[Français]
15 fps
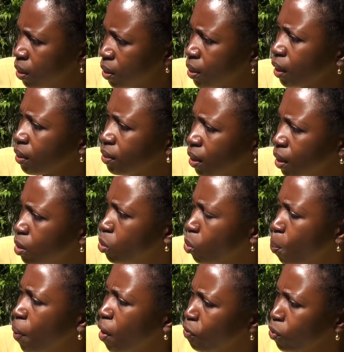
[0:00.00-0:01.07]
Certaines
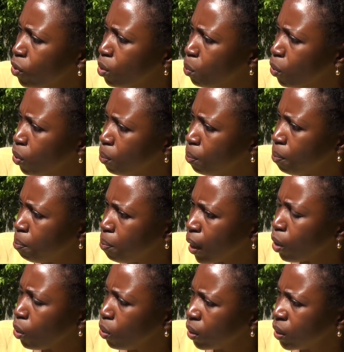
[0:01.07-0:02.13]
n'ont pas voulu
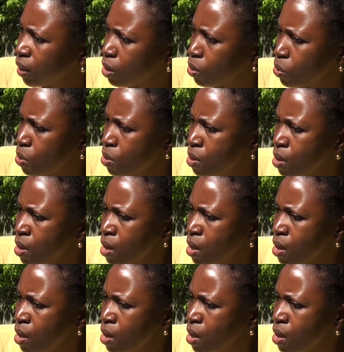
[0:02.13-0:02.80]
m'accueillir chez eux.